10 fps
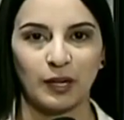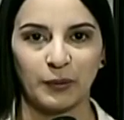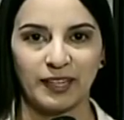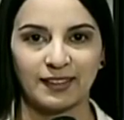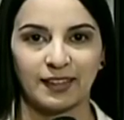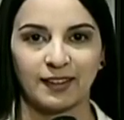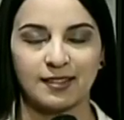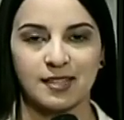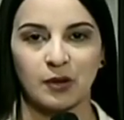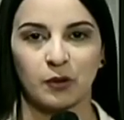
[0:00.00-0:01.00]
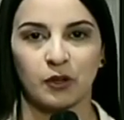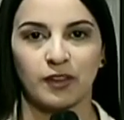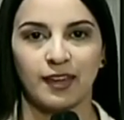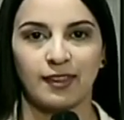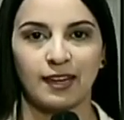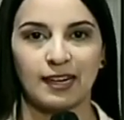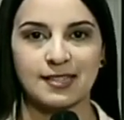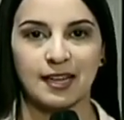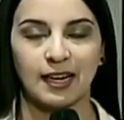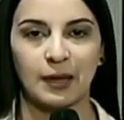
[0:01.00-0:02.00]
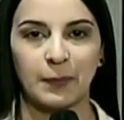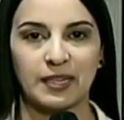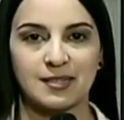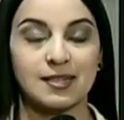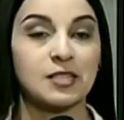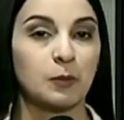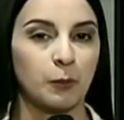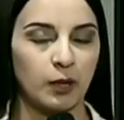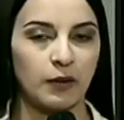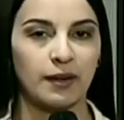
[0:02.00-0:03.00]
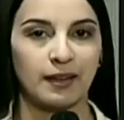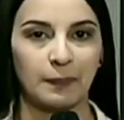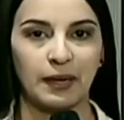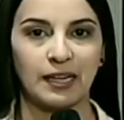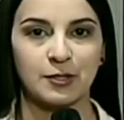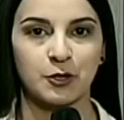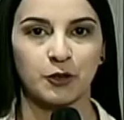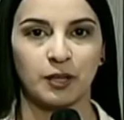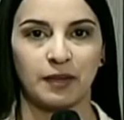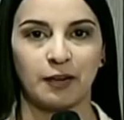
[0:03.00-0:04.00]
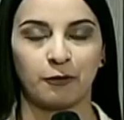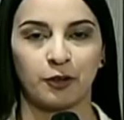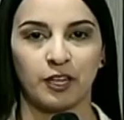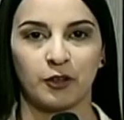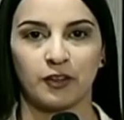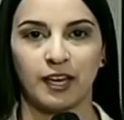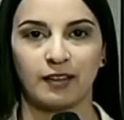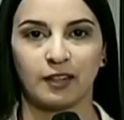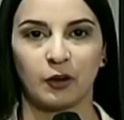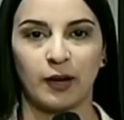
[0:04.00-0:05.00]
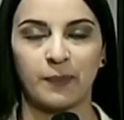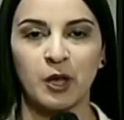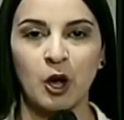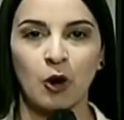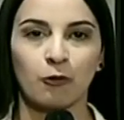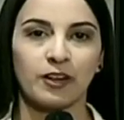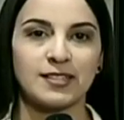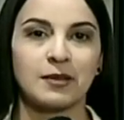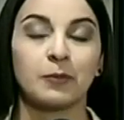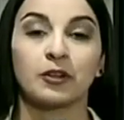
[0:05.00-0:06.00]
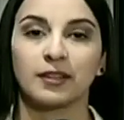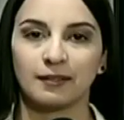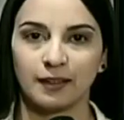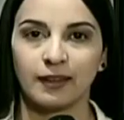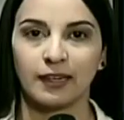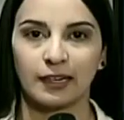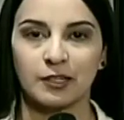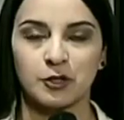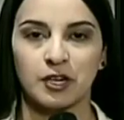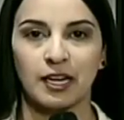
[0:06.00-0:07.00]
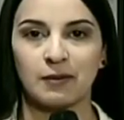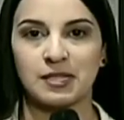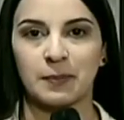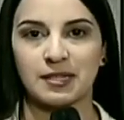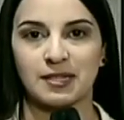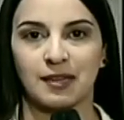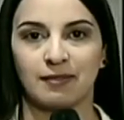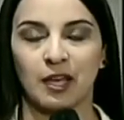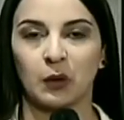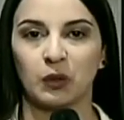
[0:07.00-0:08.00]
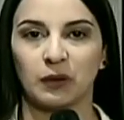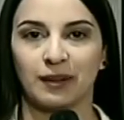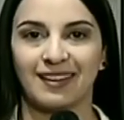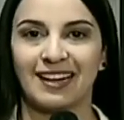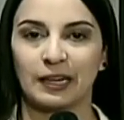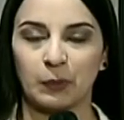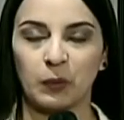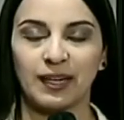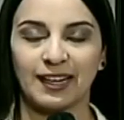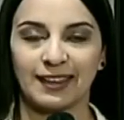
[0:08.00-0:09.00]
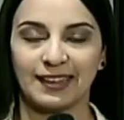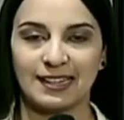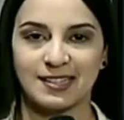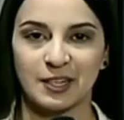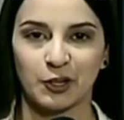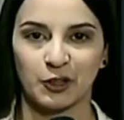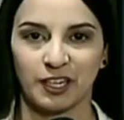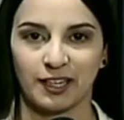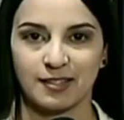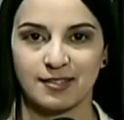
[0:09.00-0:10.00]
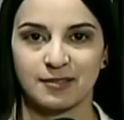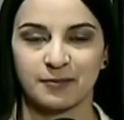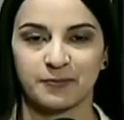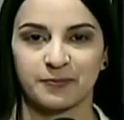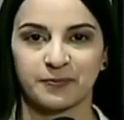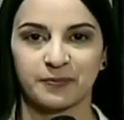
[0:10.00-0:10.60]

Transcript: Hola, buenas tardes. Te saludo desde la sala de prensa Simón Bolívar del Palacio de Miraflores, donde a esta hora ofrece importantes declaraciones la vicepresidenta ejecutiva de la República, Delcy Rodríguez.